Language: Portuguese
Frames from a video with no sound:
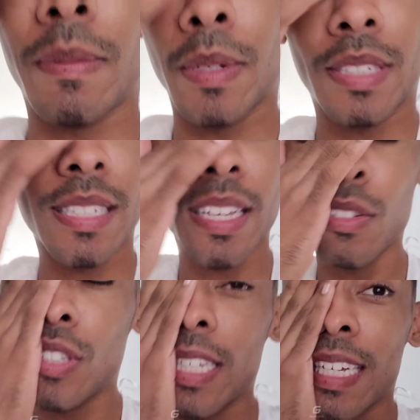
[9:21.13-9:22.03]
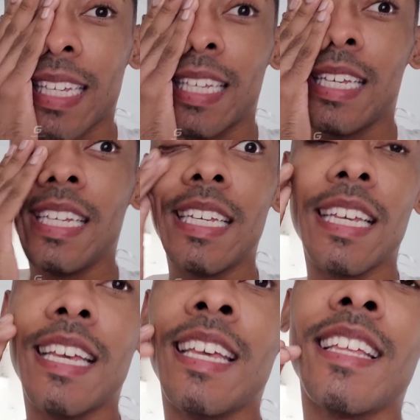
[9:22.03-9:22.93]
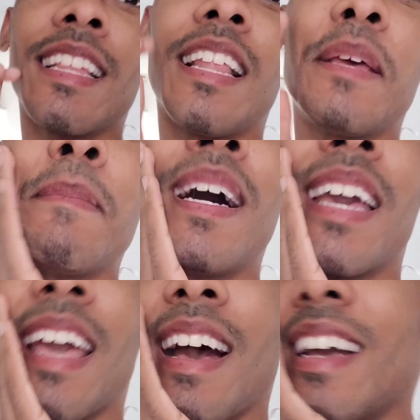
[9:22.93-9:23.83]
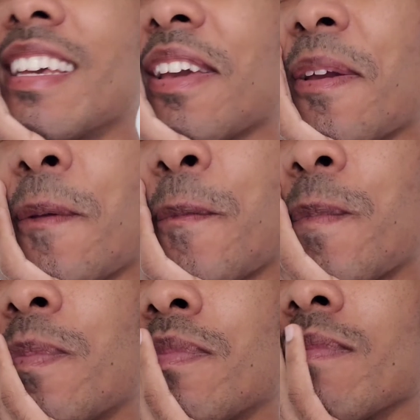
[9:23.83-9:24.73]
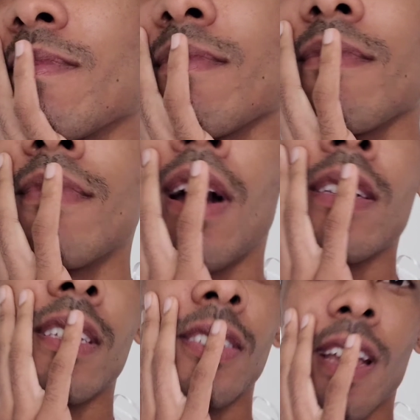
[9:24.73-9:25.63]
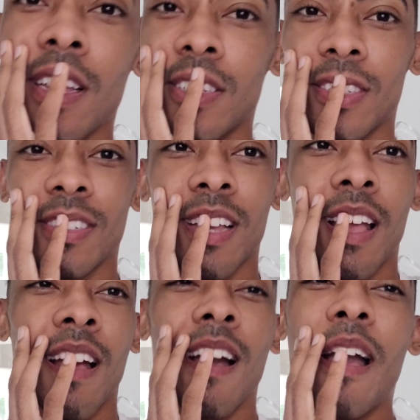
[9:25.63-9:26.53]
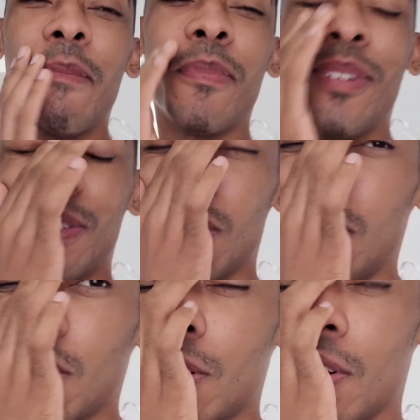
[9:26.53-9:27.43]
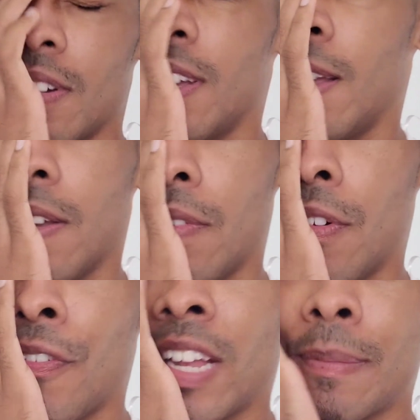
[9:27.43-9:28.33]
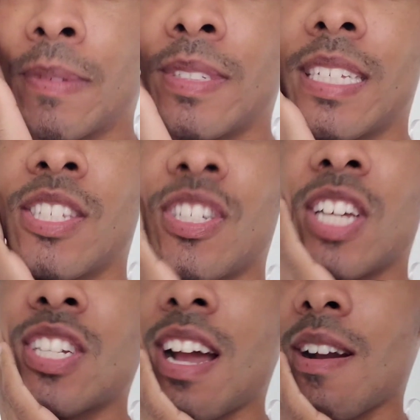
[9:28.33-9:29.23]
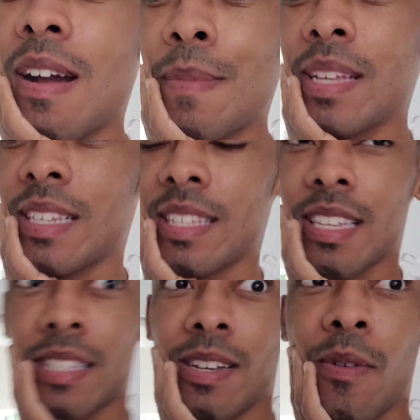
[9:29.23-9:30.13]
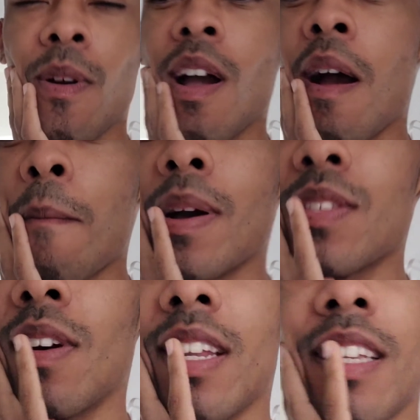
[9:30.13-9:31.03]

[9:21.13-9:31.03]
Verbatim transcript: meu terceiro dia daqui em, na Alemanha e. Hum, nossa, gente, é muito louco. Eu vou falar pra vocês já já a minha sensação, mas olha